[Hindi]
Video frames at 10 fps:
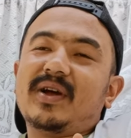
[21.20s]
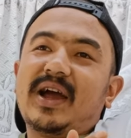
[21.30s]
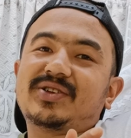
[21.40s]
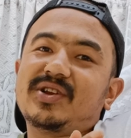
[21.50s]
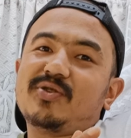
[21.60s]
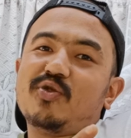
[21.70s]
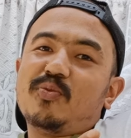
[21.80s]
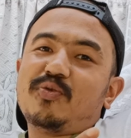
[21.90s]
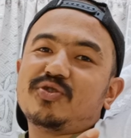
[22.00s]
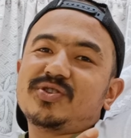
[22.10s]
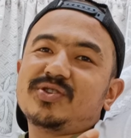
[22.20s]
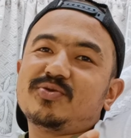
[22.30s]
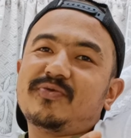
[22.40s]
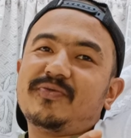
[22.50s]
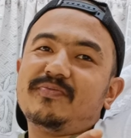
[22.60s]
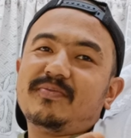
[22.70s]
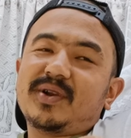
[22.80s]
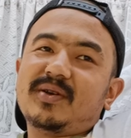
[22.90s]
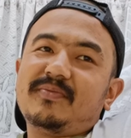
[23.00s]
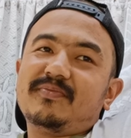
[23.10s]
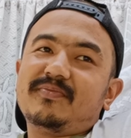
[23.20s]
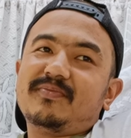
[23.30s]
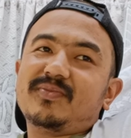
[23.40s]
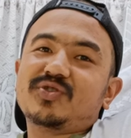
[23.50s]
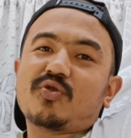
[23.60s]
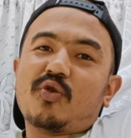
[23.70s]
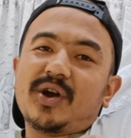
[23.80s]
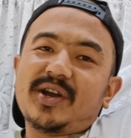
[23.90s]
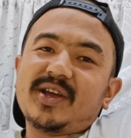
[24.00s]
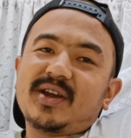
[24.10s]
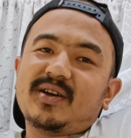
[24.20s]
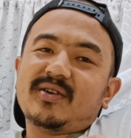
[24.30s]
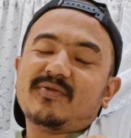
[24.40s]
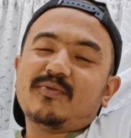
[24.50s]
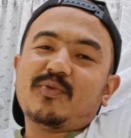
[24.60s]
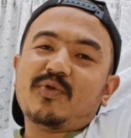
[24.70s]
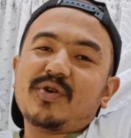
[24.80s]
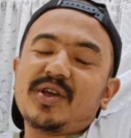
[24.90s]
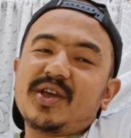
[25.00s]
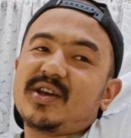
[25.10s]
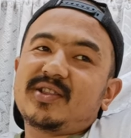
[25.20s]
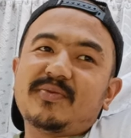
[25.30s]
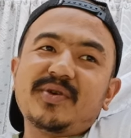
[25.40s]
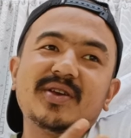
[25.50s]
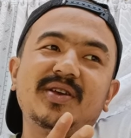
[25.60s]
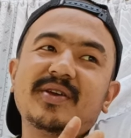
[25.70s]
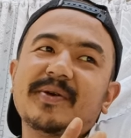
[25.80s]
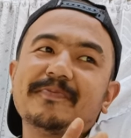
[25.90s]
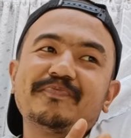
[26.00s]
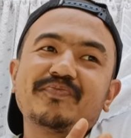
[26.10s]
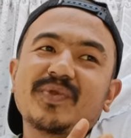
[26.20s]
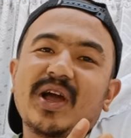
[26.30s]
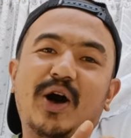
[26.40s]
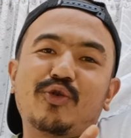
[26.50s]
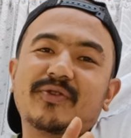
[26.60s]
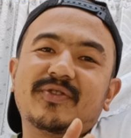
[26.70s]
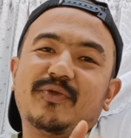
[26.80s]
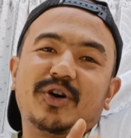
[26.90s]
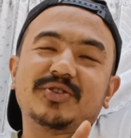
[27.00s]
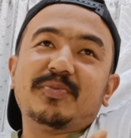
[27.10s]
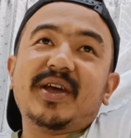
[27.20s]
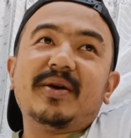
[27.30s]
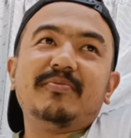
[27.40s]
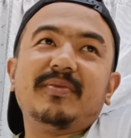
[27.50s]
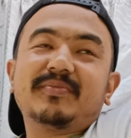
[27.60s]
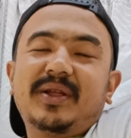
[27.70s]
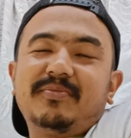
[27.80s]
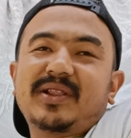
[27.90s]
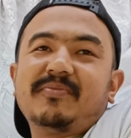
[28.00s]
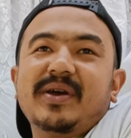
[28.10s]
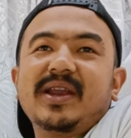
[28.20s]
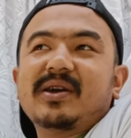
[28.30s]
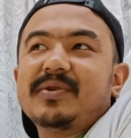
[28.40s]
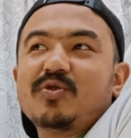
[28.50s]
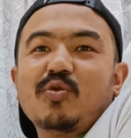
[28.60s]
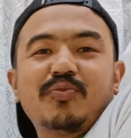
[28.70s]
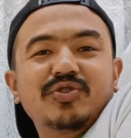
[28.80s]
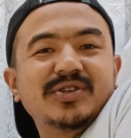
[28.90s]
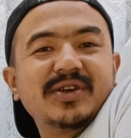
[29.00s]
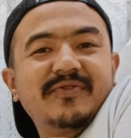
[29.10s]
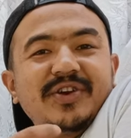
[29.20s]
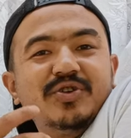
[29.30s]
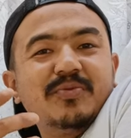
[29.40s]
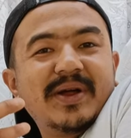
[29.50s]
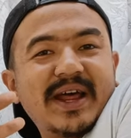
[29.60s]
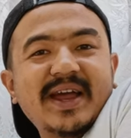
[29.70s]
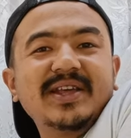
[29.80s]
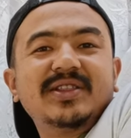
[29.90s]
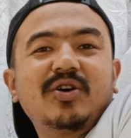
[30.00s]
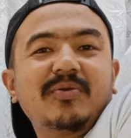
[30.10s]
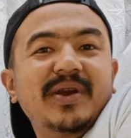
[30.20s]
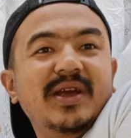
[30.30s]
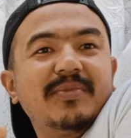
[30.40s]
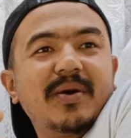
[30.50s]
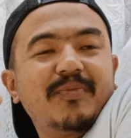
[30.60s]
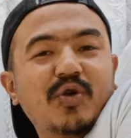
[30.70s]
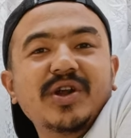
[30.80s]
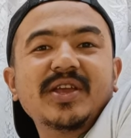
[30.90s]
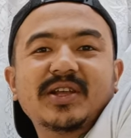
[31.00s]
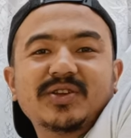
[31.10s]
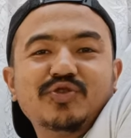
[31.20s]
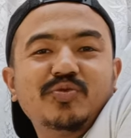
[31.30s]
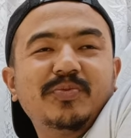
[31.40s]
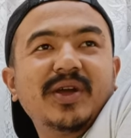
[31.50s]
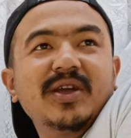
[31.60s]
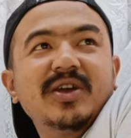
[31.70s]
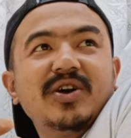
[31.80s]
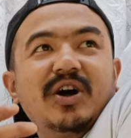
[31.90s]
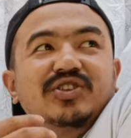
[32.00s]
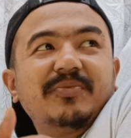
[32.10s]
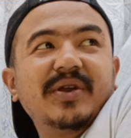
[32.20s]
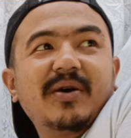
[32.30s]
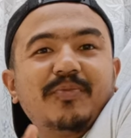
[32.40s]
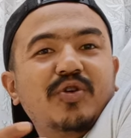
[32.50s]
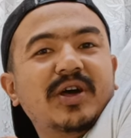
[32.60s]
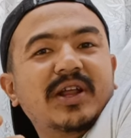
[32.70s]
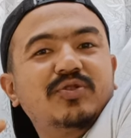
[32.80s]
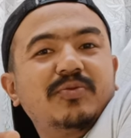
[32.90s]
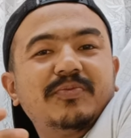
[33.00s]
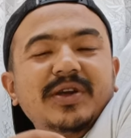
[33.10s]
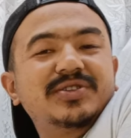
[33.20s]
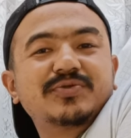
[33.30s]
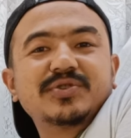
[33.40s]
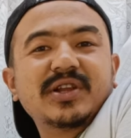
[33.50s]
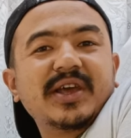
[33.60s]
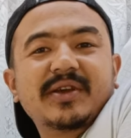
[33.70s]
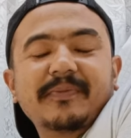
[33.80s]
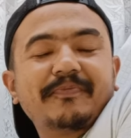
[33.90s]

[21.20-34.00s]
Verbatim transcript: एक्चुअली गोप्रो से जो मतलब जो क्वालिटी है ना वो एकदम ही आउट ऑफ द बॉक्स मैं मतलब मैंने कभी गोप्रो से वीडियो बनाया नहीं था और मैंने कभी अपलोड नहीं करा यूट्यूब पे और जब मैंने अपलोड करा तो इट्स वॉज लाइक